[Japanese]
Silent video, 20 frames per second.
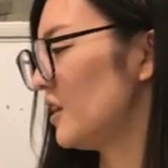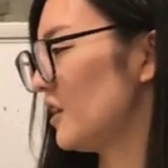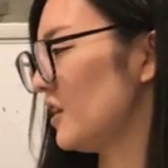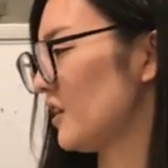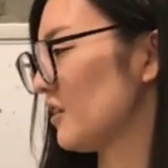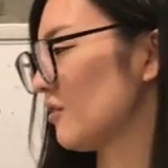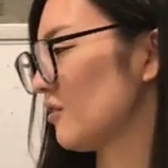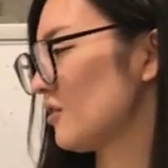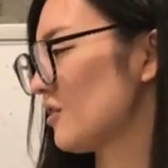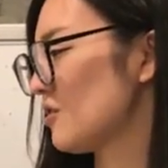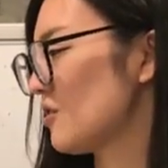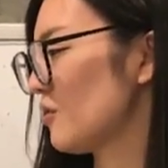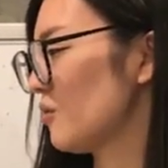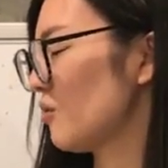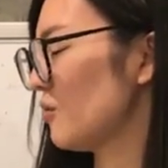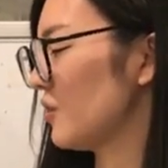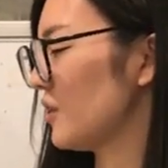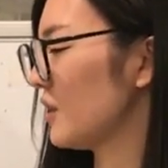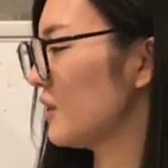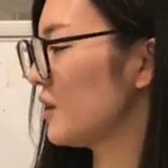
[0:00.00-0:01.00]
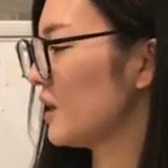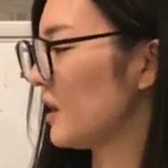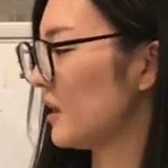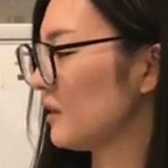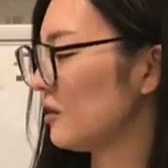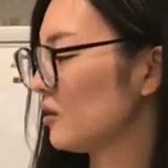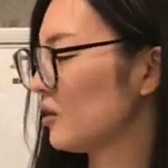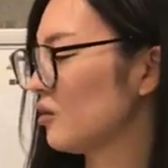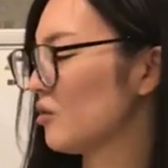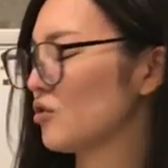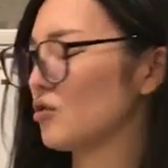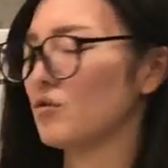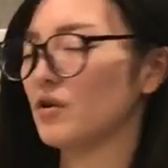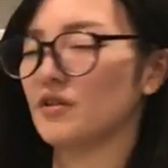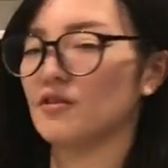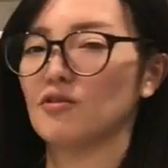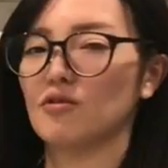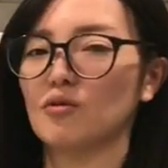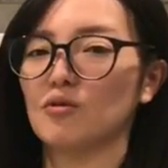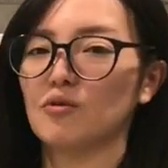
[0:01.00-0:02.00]
えー、そして中国ねあの旧正
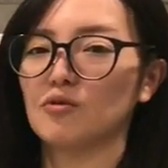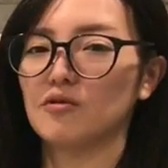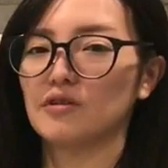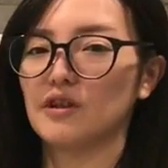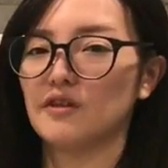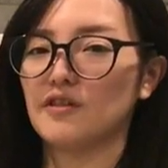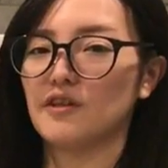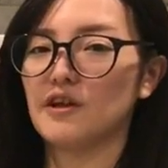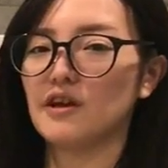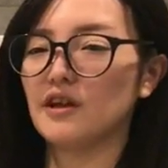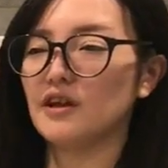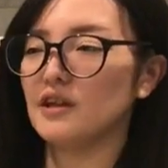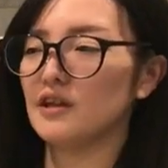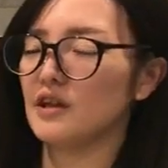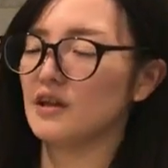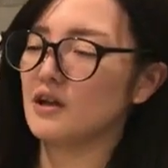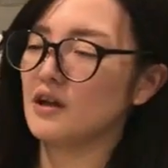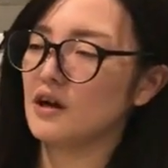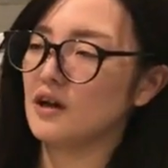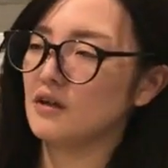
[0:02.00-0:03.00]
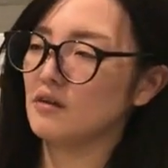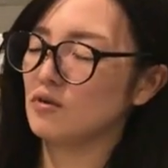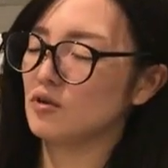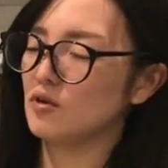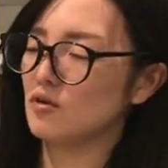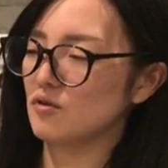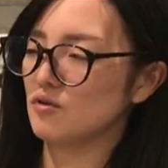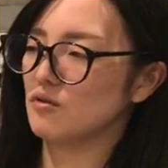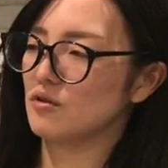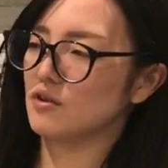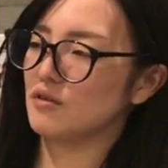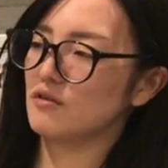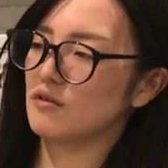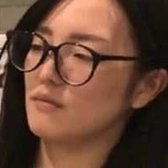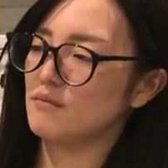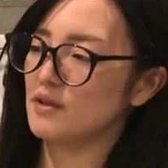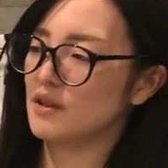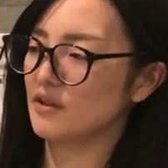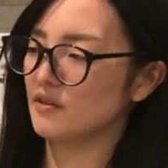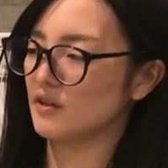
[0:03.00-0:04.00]
月ということで全員ねあの旧正月
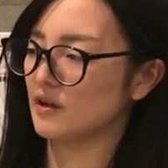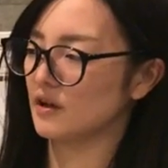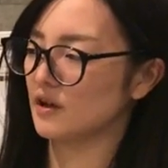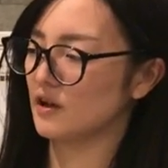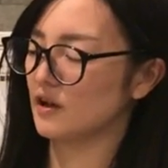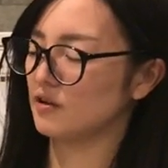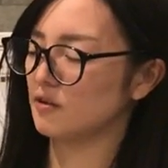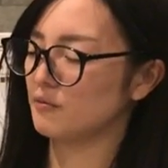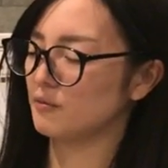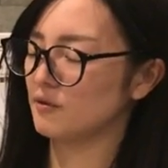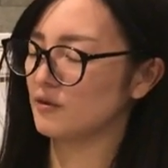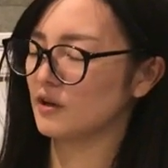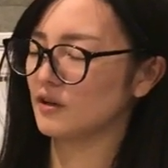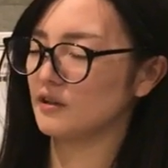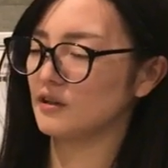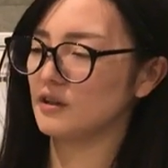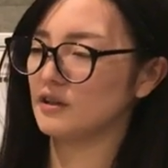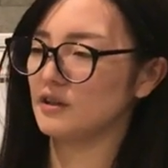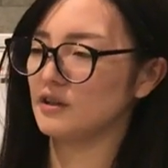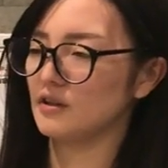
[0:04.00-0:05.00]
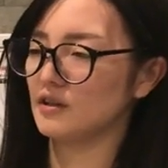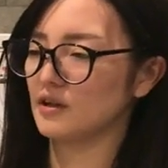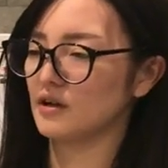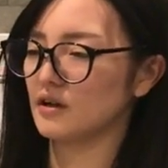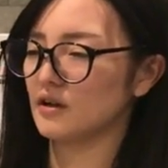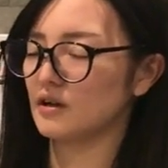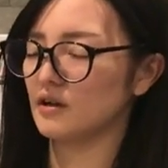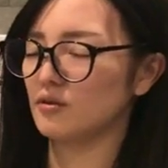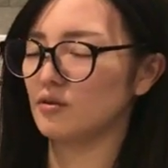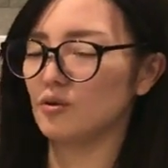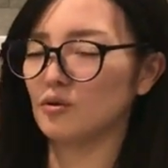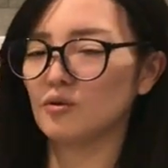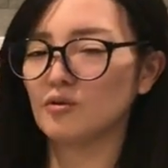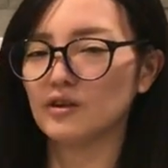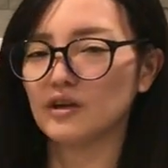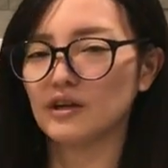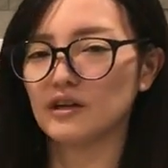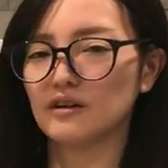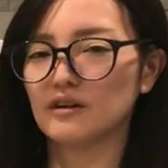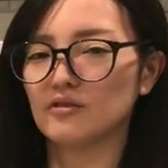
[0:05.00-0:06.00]
は皆さんあの文化的にあの旅
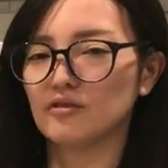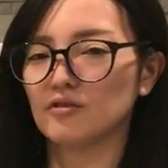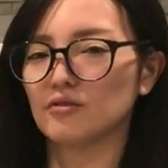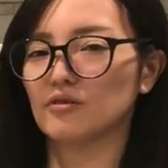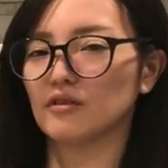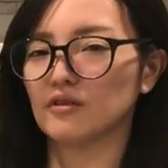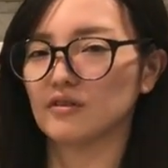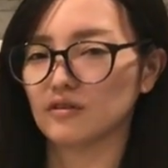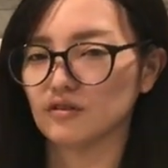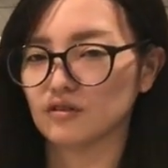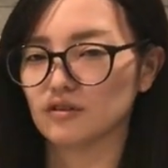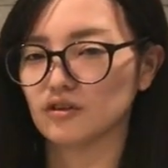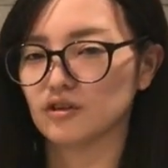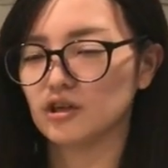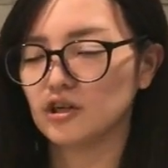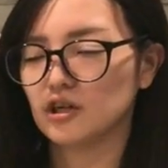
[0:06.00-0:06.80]
行に行かれるそうなんです。